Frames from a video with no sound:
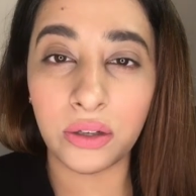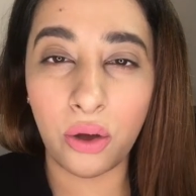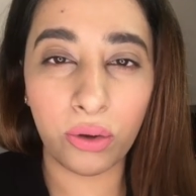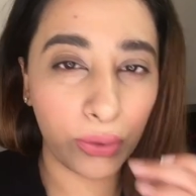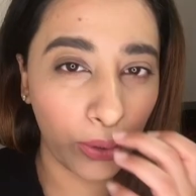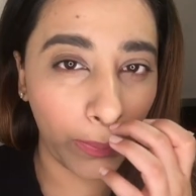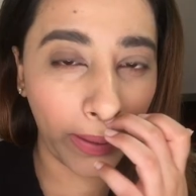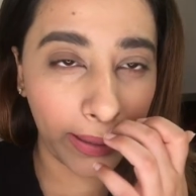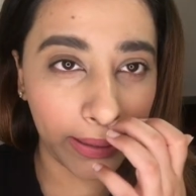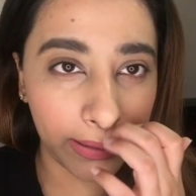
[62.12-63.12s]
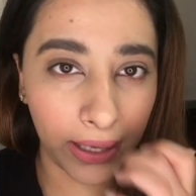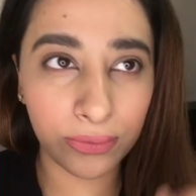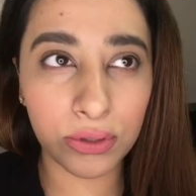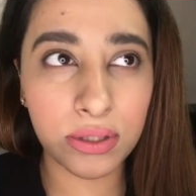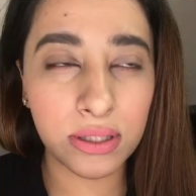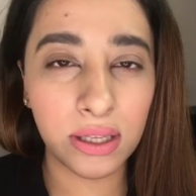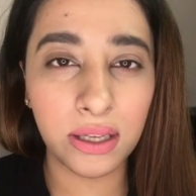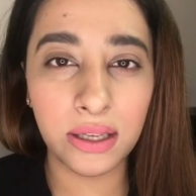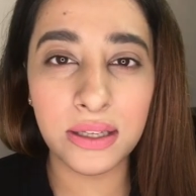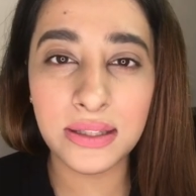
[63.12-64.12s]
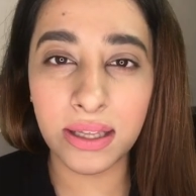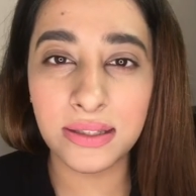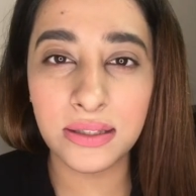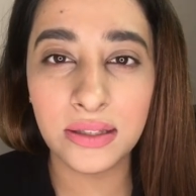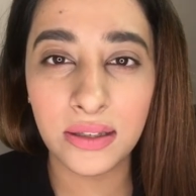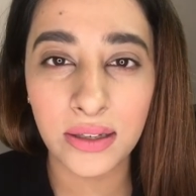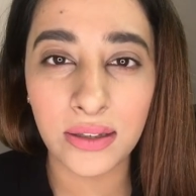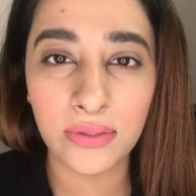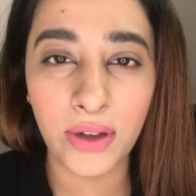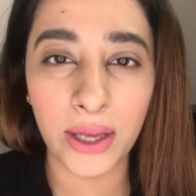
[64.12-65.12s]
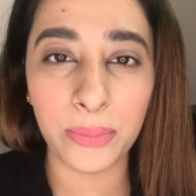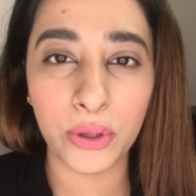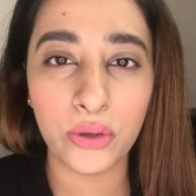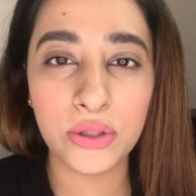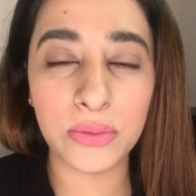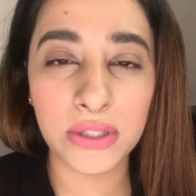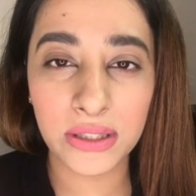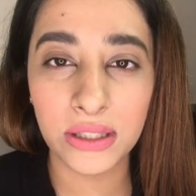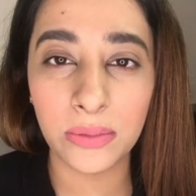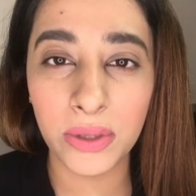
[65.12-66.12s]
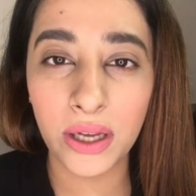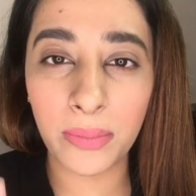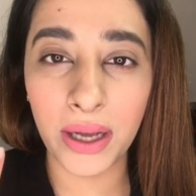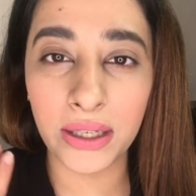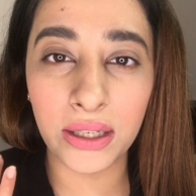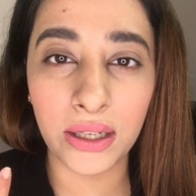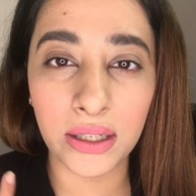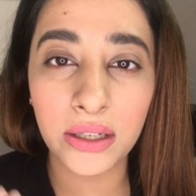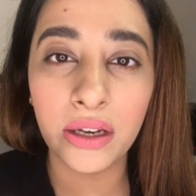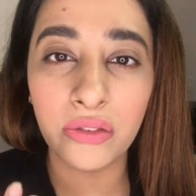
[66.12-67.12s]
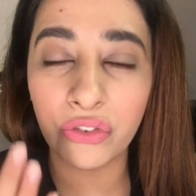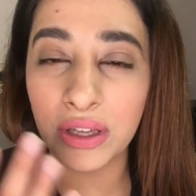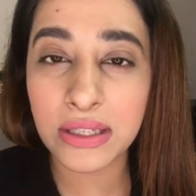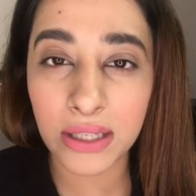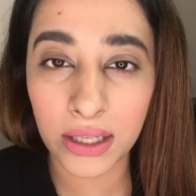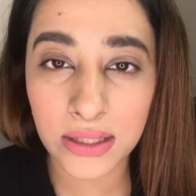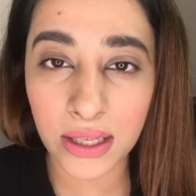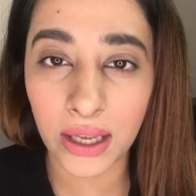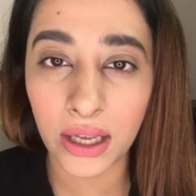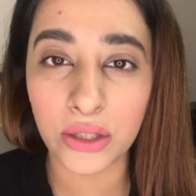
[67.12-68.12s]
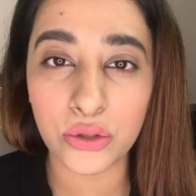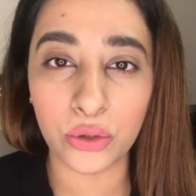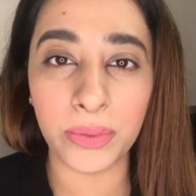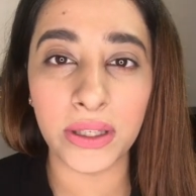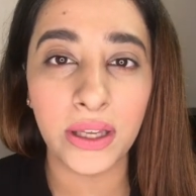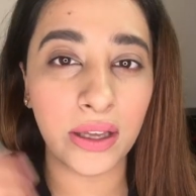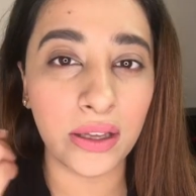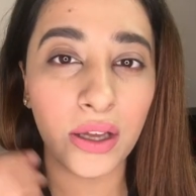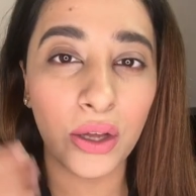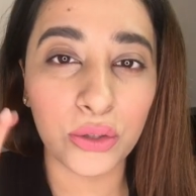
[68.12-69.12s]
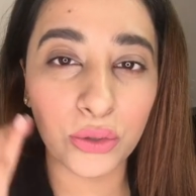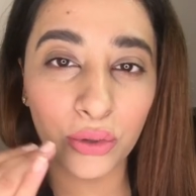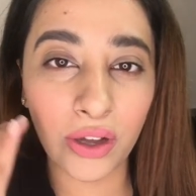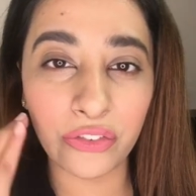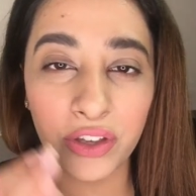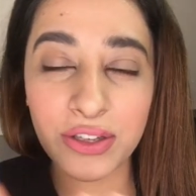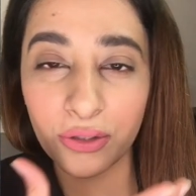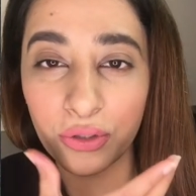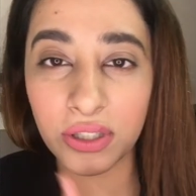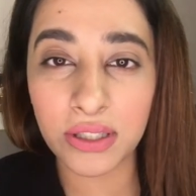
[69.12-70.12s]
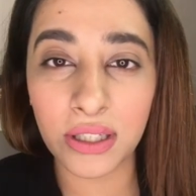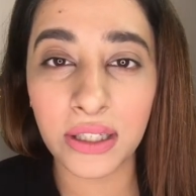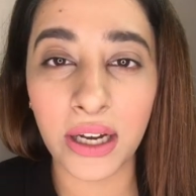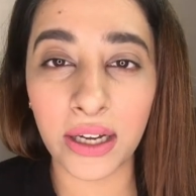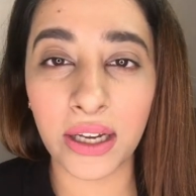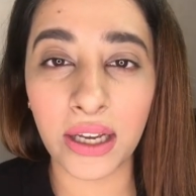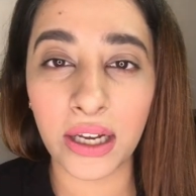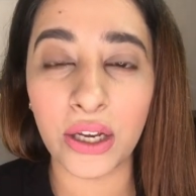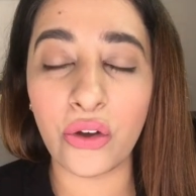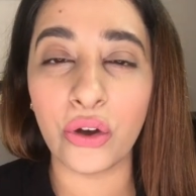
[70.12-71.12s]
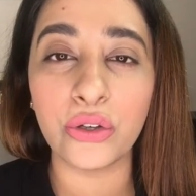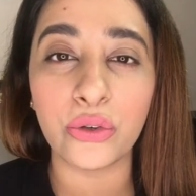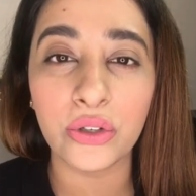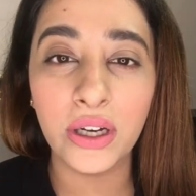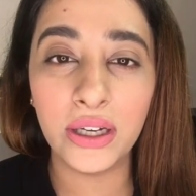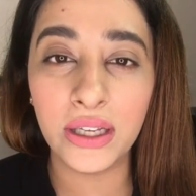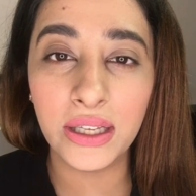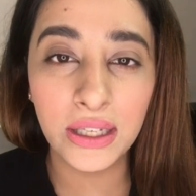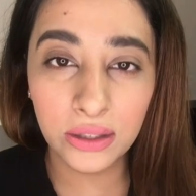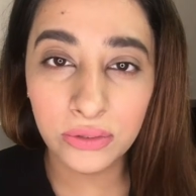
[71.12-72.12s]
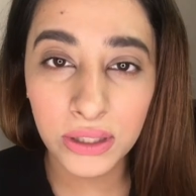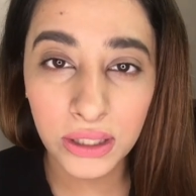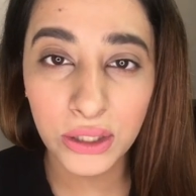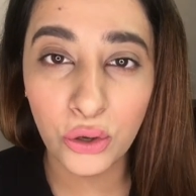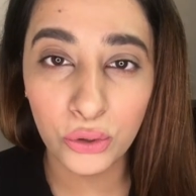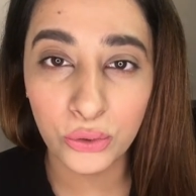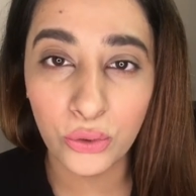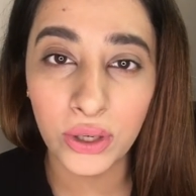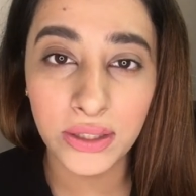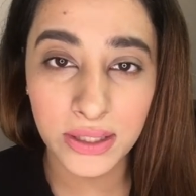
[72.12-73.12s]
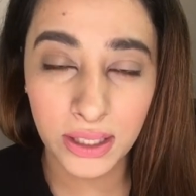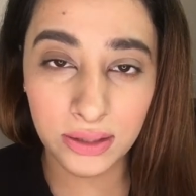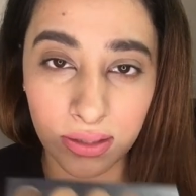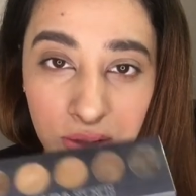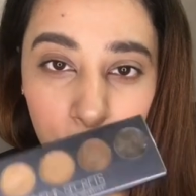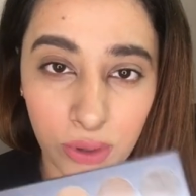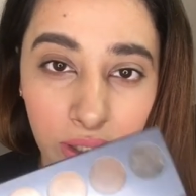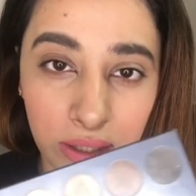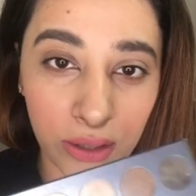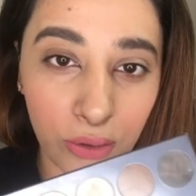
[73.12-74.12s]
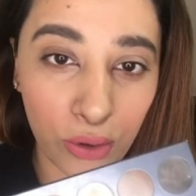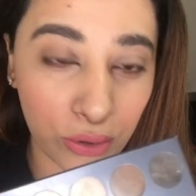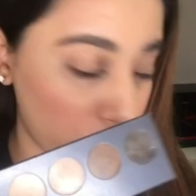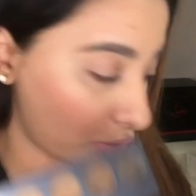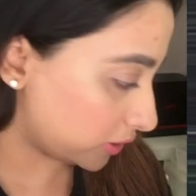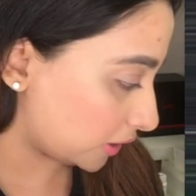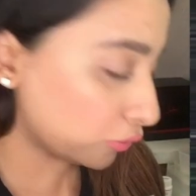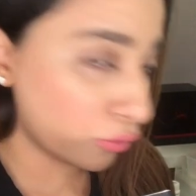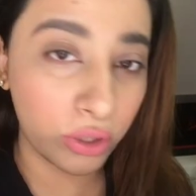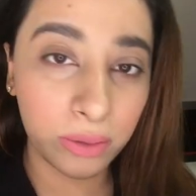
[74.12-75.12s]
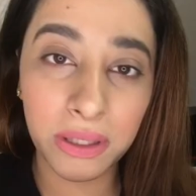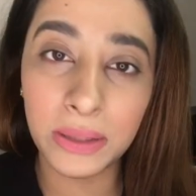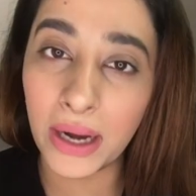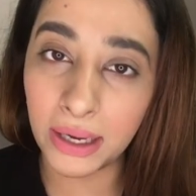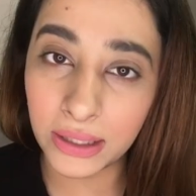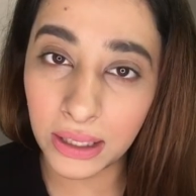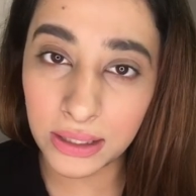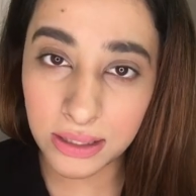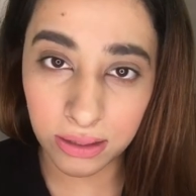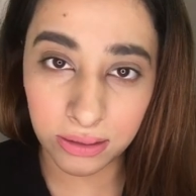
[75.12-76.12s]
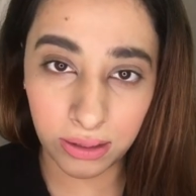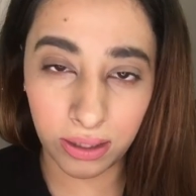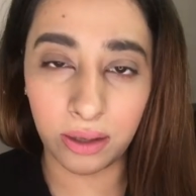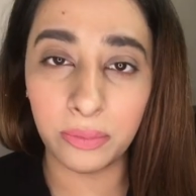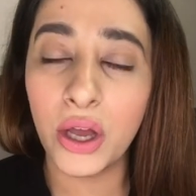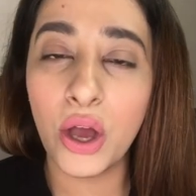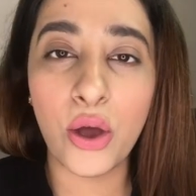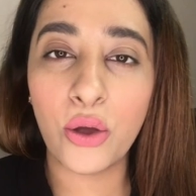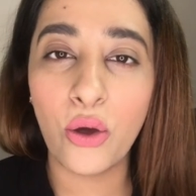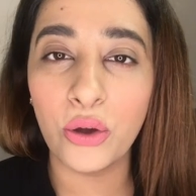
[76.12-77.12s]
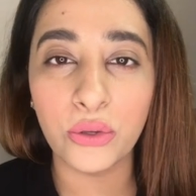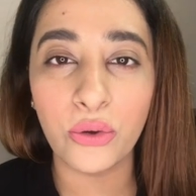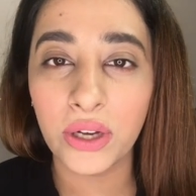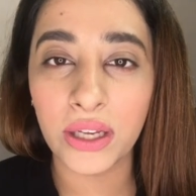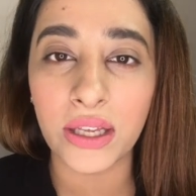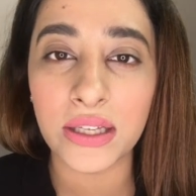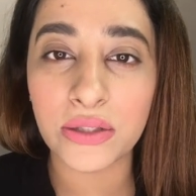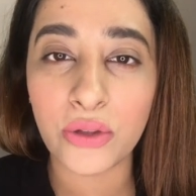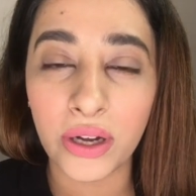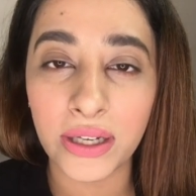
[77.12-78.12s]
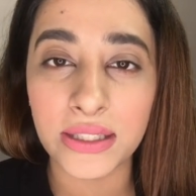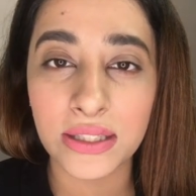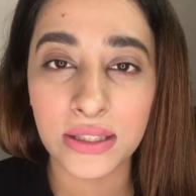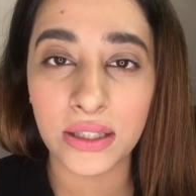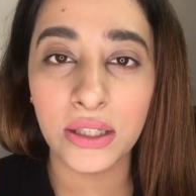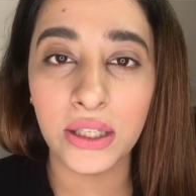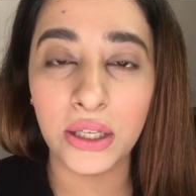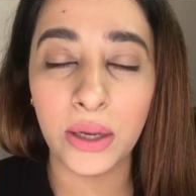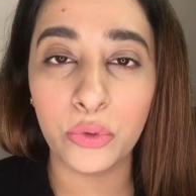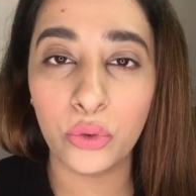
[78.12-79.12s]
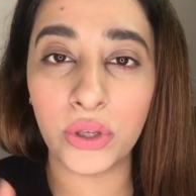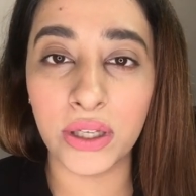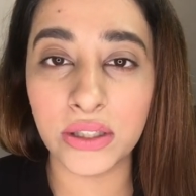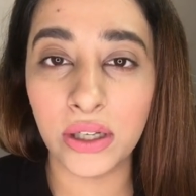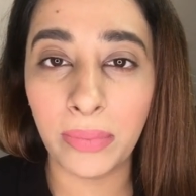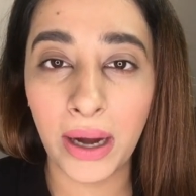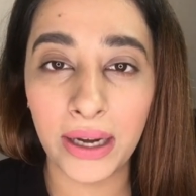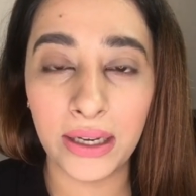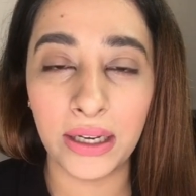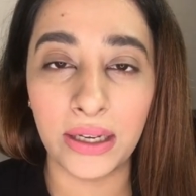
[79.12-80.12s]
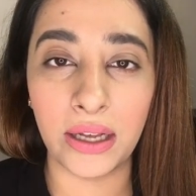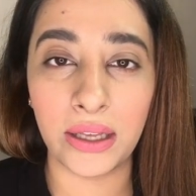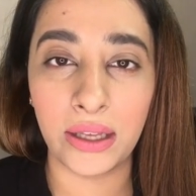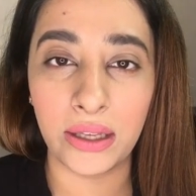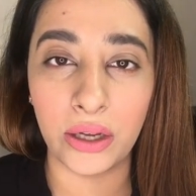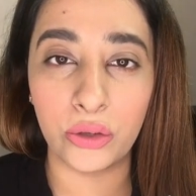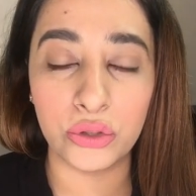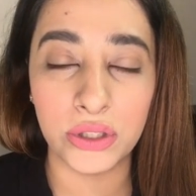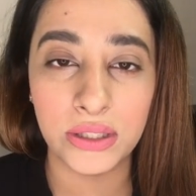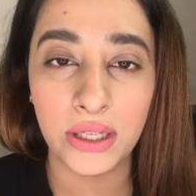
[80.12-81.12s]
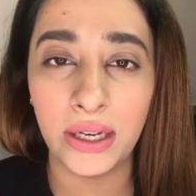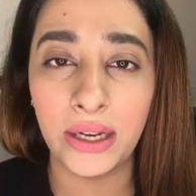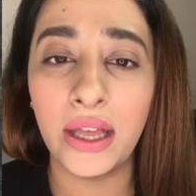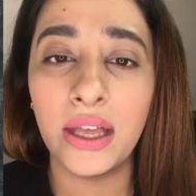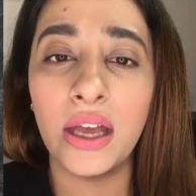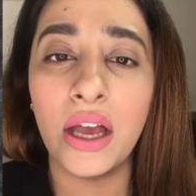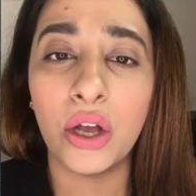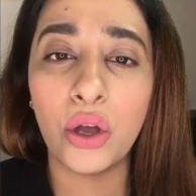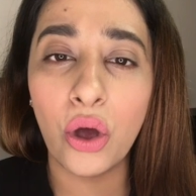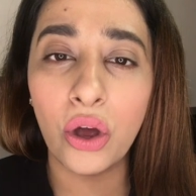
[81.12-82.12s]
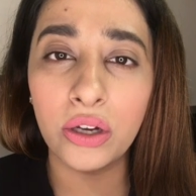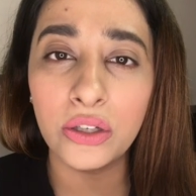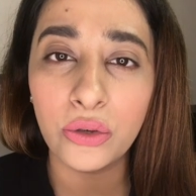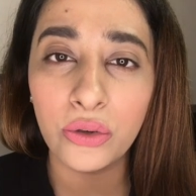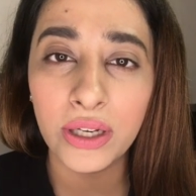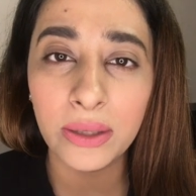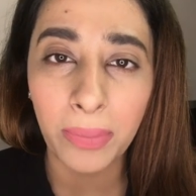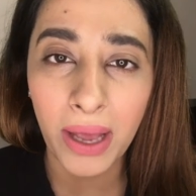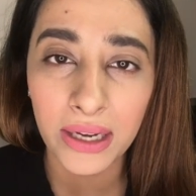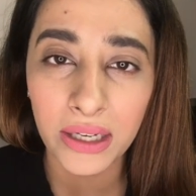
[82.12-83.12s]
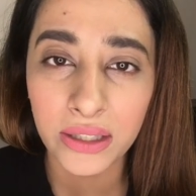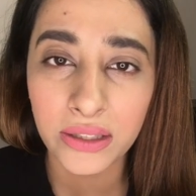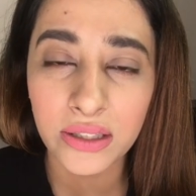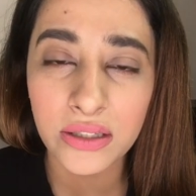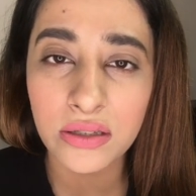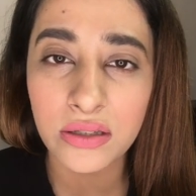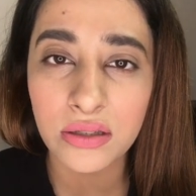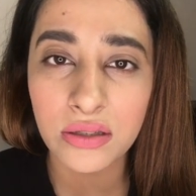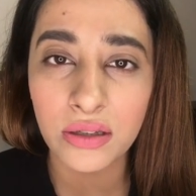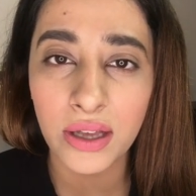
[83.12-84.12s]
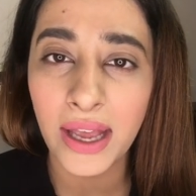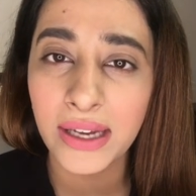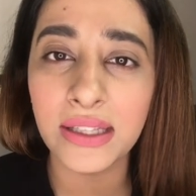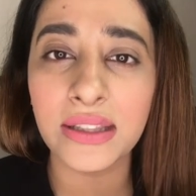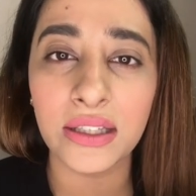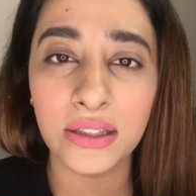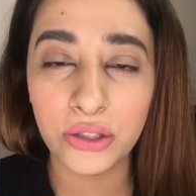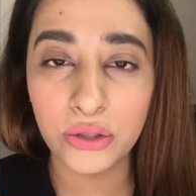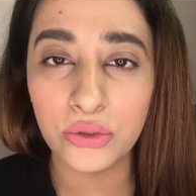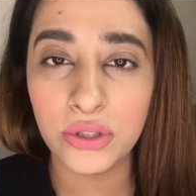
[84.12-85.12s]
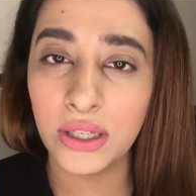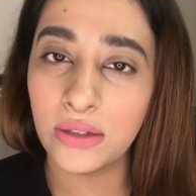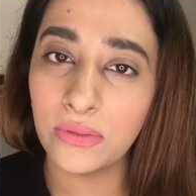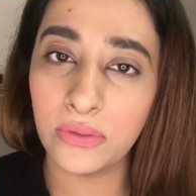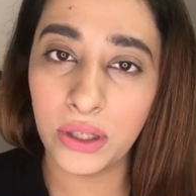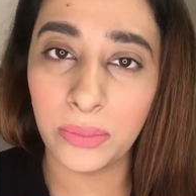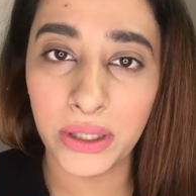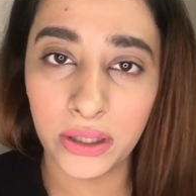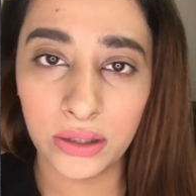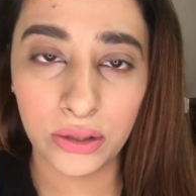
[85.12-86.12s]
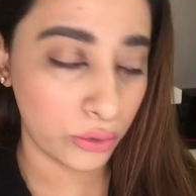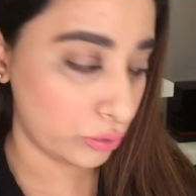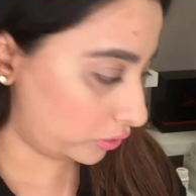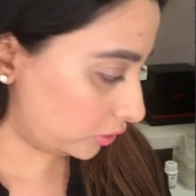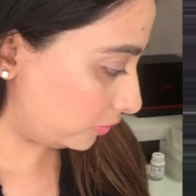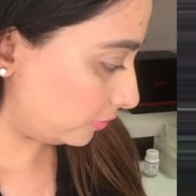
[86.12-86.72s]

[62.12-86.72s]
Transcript: कॉन्टोर पैलेट आई वुड से इज़ नेसेसरी वाई बिकॉज जितने भी हमारी इंडियन फेस कट्स हैं या जो भी है थोड़ा फेस को चिजल करने के लिए कॉन्टोर करने के लिए वी नीड कॉन्टोरिंग सेट्स तो एक ये कॉन्टोर सेट कोई भी ब्रांड का ले सकते हैं आप कॉन्टोरिंग इज़ नॉट नेसेसरी कि आपको कोई अच्छा ब्रांड लेना है या कुछ अच्छा लेना है पैलेट इज एनी थिंग दैट यू टेक विल बी गुड